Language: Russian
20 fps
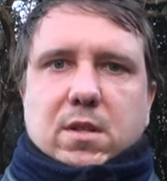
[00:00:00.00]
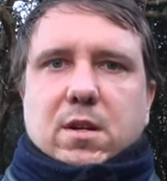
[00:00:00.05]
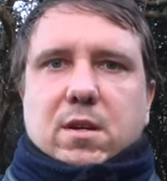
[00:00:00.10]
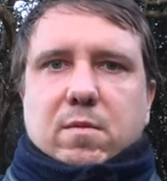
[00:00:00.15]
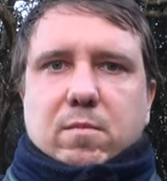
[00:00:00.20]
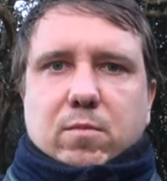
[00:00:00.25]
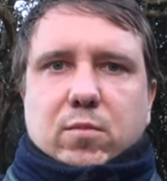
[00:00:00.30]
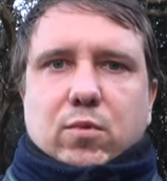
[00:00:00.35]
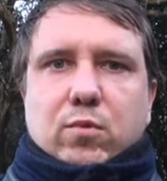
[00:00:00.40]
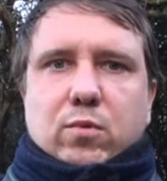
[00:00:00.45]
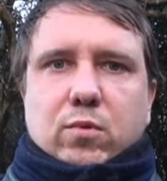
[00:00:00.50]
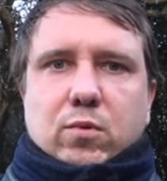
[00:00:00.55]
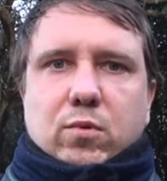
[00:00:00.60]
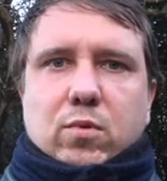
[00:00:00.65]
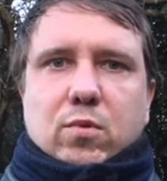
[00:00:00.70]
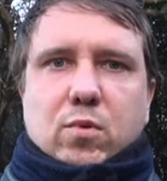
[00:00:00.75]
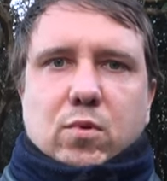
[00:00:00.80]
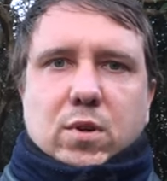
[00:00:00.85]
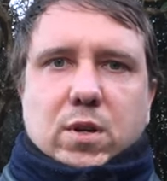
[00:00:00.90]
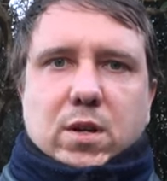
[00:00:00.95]
Там будут
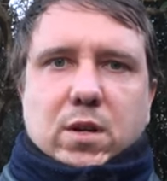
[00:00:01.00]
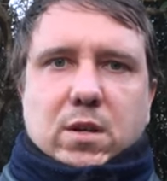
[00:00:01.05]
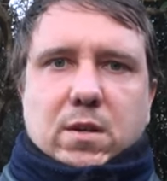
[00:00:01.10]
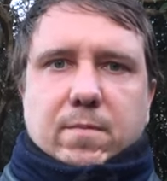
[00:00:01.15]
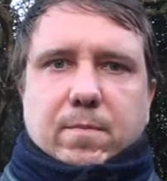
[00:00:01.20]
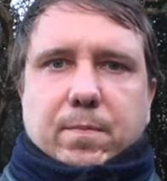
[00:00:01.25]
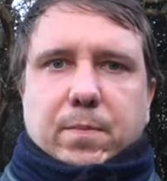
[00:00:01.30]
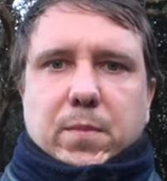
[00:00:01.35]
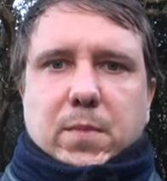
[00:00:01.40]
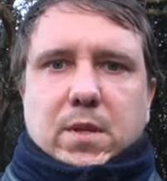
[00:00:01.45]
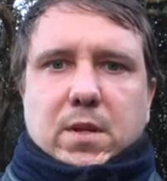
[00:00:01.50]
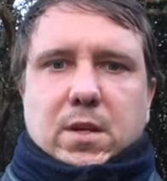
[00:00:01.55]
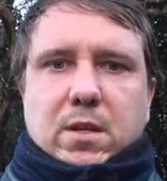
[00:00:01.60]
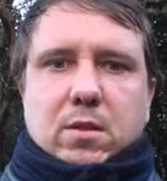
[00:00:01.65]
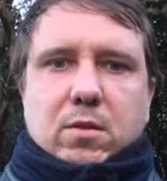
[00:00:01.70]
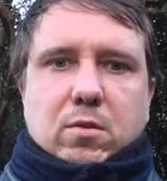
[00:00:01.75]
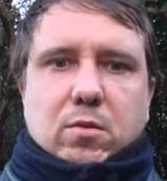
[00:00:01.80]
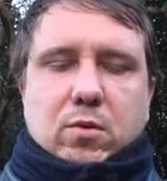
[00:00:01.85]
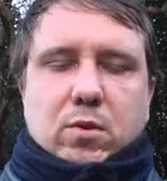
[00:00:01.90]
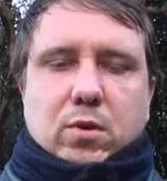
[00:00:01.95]
горы
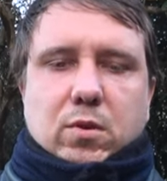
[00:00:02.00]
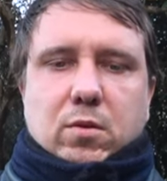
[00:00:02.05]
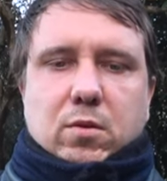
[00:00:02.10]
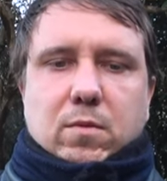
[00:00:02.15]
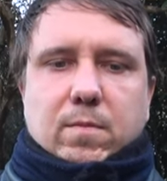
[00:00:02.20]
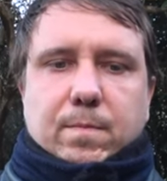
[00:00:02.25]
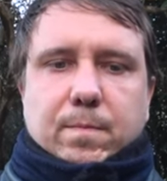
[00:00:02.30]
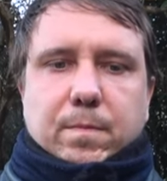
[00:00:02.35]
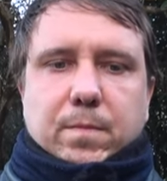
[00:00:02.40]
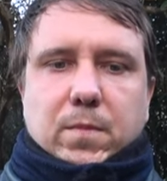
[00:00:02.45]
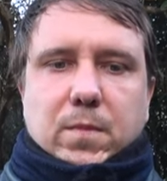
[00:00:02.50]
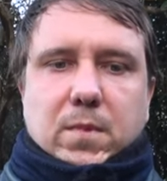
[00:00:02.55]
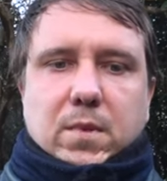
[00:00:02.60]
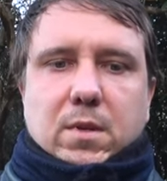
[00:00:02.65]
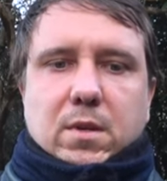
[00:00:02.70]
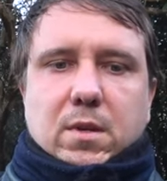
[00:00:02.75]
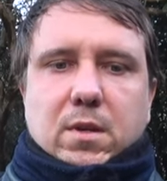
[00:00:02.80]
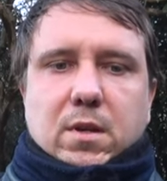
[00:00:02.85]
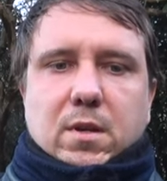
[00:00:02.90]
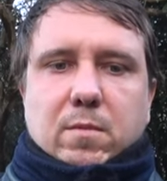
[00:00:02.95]
от Токио,
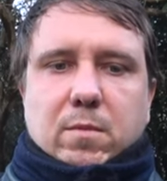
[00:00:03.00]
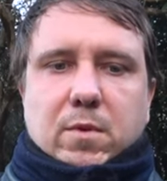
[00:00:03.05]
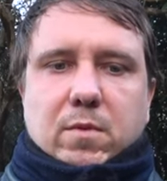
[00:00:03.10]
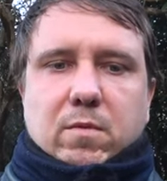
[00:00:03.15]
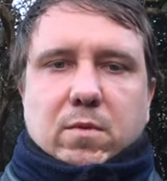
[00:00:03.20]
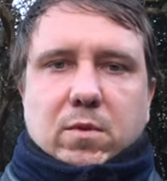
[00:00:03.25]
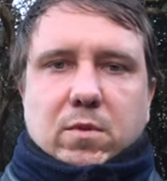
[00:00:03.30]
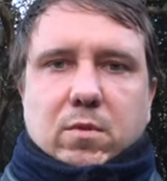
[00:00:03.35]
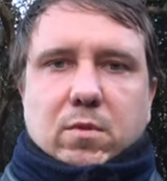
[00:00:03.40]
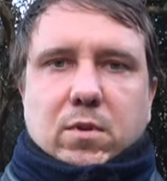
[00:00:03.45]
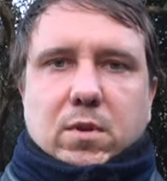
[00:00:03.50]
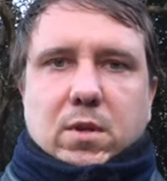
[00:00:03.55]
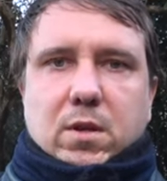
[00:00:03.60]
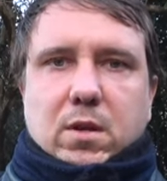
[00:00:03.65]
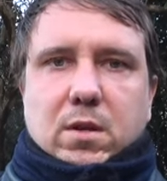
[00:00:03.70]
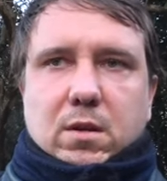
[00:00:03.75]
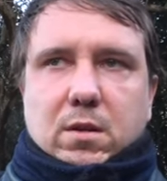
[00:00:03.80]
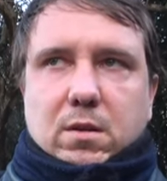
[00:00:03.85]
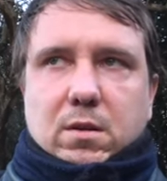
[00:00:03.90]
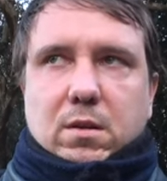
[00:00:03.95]
я имею в виду.
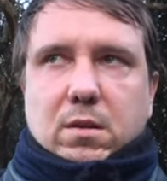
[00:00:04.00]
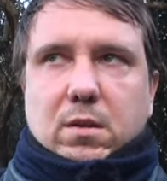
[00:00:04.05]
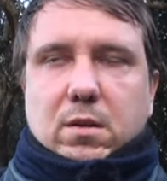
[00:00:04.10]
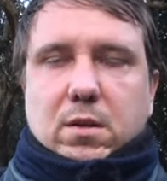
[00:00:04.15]
И